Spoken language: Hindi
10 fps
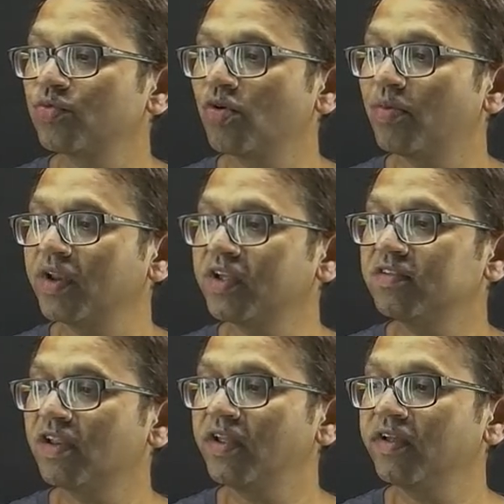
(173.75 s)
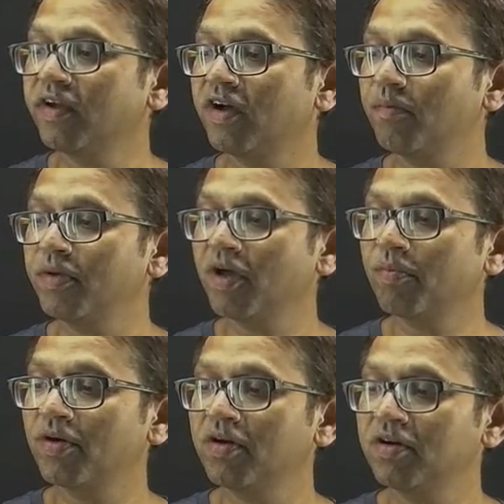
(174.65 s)
तो मान के चलिए यहाँ पे
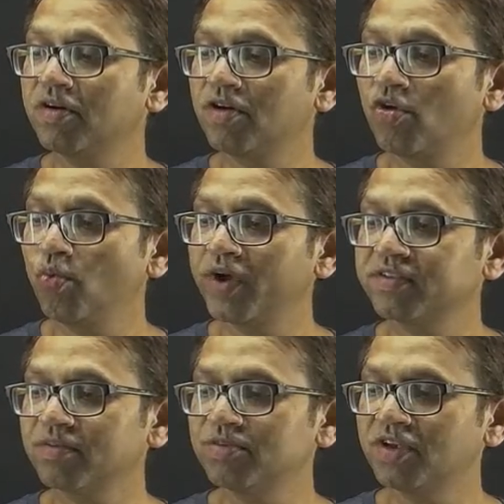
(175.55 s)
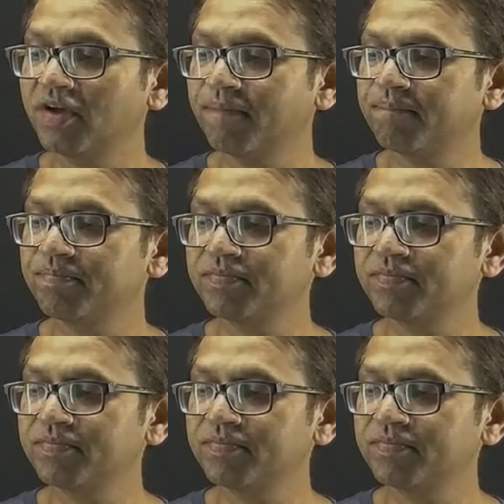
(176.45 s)
आपका टू एक्स समझिए आप